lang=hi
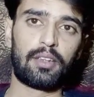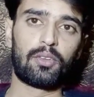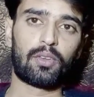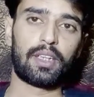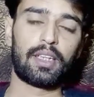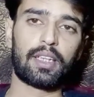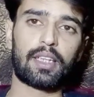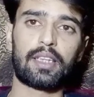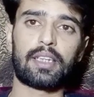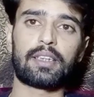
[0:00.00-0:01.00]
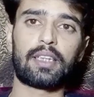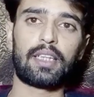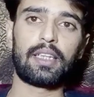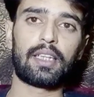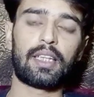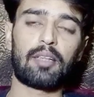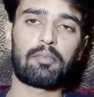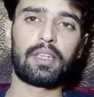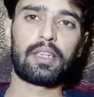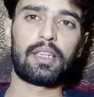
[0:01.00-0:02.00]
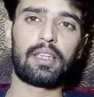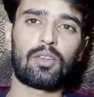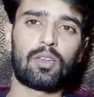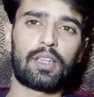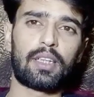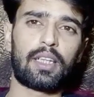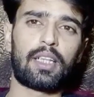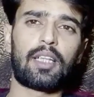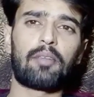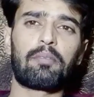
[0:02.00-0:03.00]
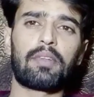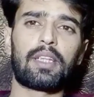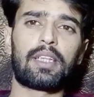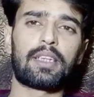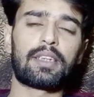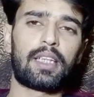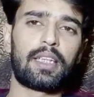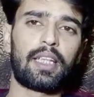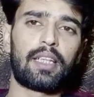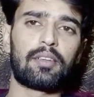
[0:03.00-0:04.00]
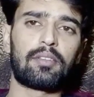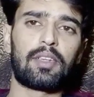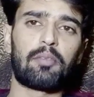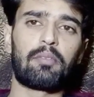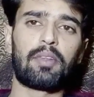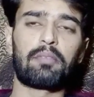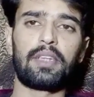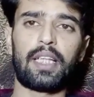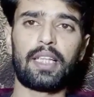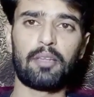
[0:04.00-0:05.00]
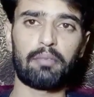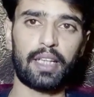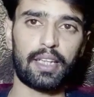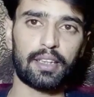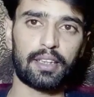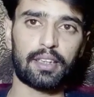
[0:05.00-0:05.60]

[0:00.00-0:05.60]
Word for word: क्योंकि कल्टस गाड़ी अगर आप लेते हैं तो अगर आप कल्टस गाड़ी जब अपनी आईडी पे ऐड